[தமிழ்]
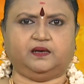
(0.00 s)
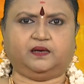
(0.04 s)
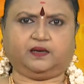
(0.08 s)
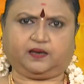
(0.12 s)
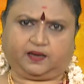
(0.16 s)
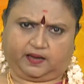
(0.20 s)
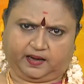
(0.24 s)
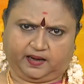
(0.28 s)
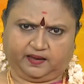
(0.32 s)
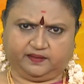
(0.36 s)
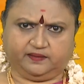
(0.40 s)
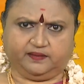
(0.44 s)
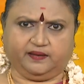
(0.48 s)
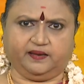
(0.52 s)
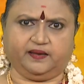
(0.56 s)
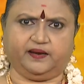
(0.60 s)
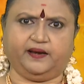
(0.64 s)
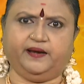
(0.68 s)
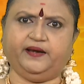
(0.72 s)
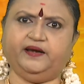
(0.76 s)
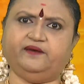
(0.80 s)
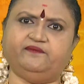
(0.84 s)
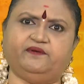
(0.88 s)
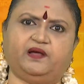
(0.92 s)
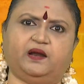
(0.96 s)
கடந்த
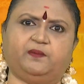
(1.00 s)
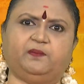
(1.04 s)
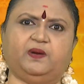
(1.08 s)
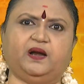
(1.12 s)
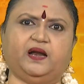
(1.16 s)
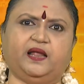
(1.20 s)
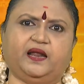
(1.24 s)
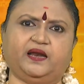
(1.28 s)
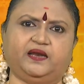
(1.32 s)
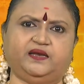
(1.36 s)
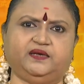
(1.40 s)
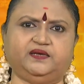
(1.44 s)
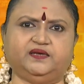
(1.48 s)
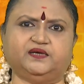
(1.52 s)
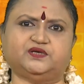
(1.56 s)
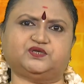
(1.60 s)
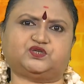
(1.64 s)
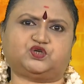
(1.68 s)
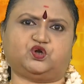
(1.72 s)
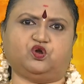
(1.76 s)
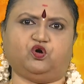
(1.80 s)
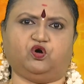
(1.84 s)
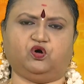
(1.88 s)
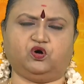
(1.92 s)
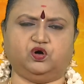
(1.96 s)
ரெண்டு வாரமாக நிறைய
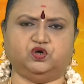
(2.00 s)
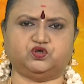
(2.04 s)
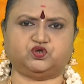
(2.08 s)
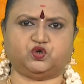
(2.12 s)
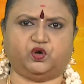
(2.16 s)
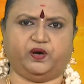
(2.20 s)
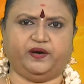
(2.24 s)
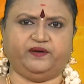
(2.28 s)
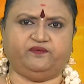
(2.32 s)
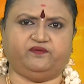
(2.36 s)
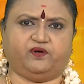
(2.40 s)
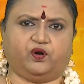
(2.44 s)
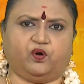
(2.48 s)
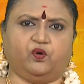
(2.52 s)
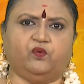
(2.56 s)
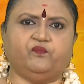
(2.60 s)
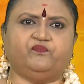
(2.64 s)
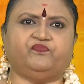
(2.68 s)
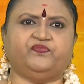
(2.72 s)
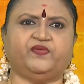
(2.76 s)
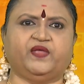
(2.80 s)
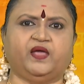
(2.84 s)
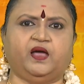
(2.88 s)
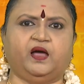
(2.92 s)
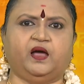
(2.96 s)
ஸ்லோகங்கள் சொல்லின்னு வரோம்
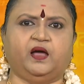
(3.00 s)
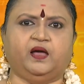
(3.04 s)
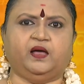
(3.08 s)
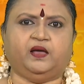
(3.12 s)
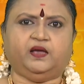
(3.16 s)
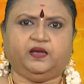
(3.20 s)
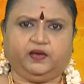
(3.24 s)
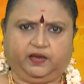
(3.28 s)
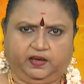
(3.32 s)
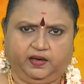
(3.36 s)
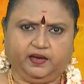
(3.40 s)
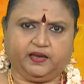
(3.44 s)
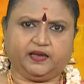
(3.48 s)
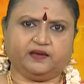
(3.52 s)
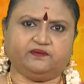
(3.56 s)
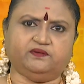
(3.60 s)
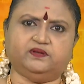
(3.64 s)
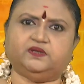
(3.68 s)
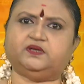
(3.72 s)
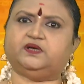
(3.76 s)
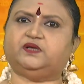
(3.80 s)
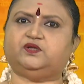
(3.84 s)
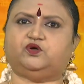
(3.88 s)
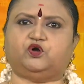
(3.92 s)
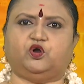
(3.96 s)
இன்றைக்கி
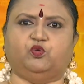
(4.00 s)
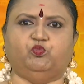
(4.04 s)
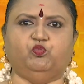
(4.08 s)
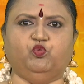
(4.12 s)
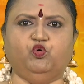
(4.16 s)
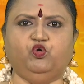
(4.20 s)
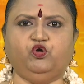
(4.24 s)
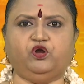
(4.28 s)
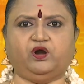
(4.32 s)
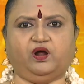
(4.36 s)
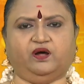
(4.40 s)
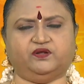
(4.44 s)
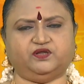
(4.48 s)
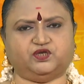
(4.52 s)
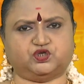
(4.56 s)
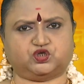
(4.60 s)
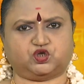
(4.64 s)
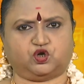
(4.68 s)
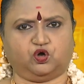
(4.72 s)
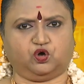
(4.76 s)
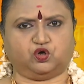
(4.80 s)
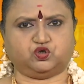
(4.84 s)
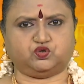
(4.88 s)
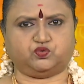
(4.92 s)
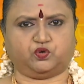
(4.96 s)
வந்து அதோட மூன்றாவது
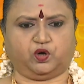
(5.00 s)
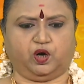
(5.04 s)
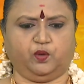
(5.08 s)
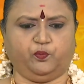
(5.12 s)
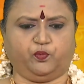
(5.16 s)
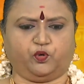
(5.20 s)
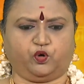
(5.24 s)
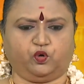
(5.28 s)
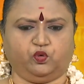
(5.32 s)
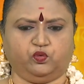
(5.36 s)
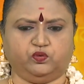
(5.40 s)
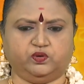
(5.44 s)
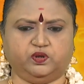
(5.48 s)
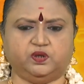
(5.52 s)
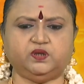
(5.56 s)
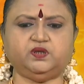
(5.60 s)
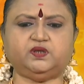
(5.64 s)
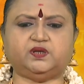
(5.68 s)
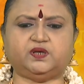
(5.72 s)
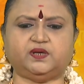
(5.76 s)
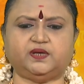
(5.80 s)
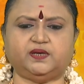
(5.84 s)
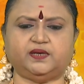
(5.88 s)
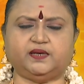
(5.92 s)
ஸ்லோகம் சொல்ல போகிறோம் இந்த